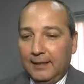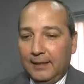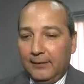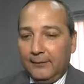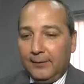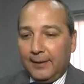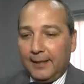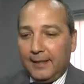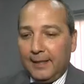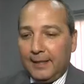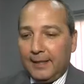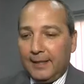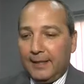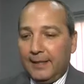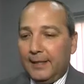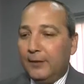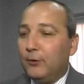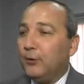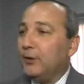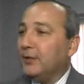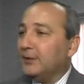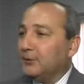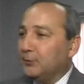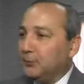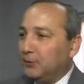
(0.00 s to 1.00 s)
La verdad que
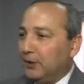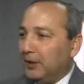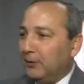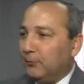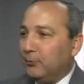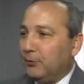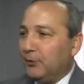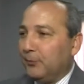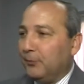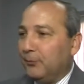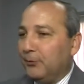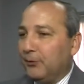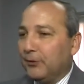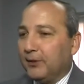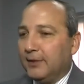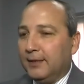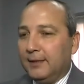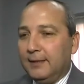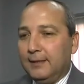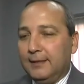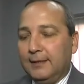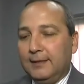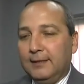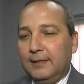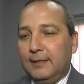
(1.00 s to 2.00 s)
hoy es un día muy
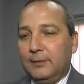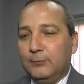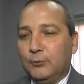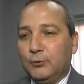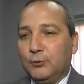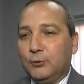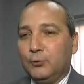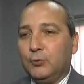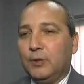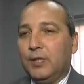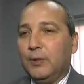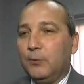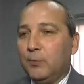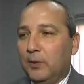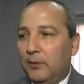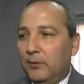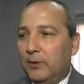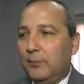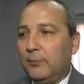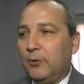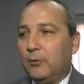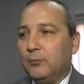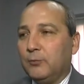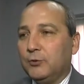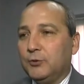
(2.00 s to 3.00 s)
importante, tenemos una
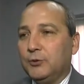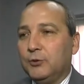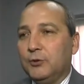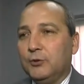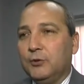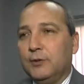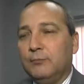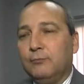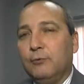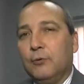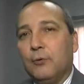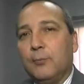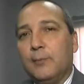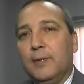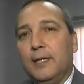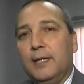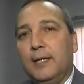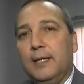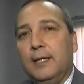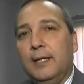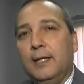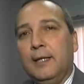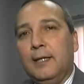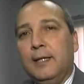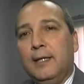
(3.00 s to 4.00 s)
nueva promoción de
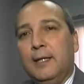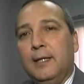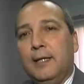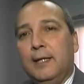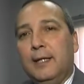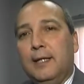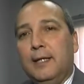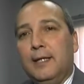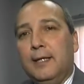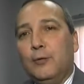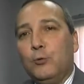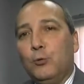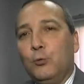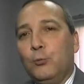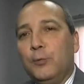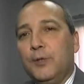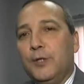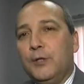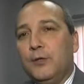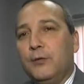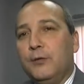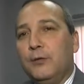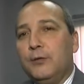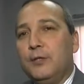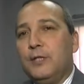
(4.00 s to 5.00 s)
Formare, es la
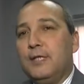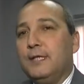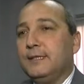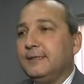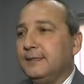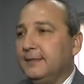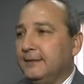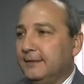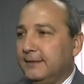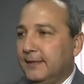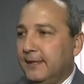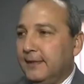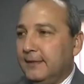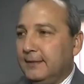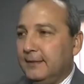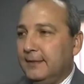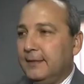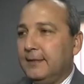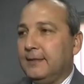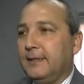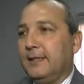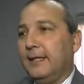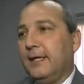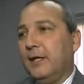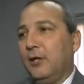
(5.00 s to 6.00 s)
número 16
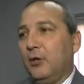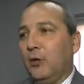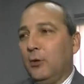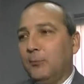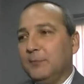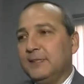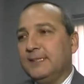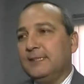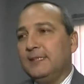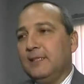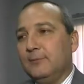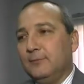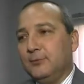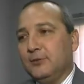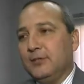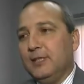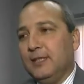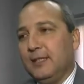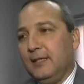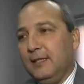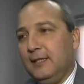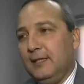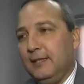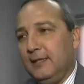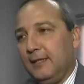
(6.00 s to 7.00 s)
desde que comenzamos
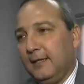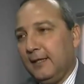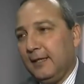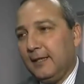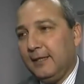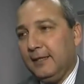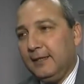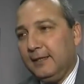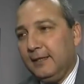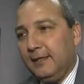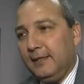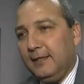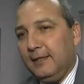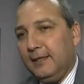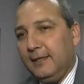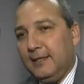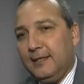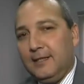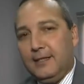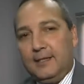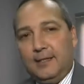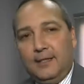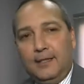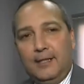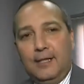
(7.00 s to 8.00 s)
aquí en
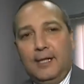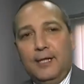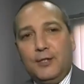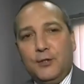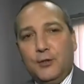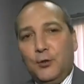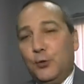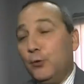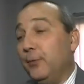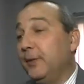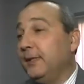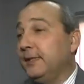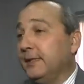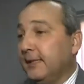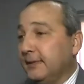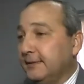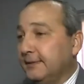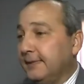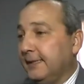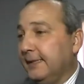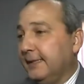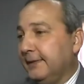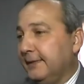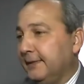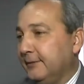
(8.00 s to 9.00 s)
Argentina en el año
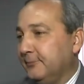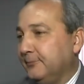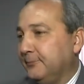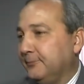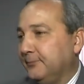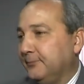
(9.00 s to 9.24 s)
97.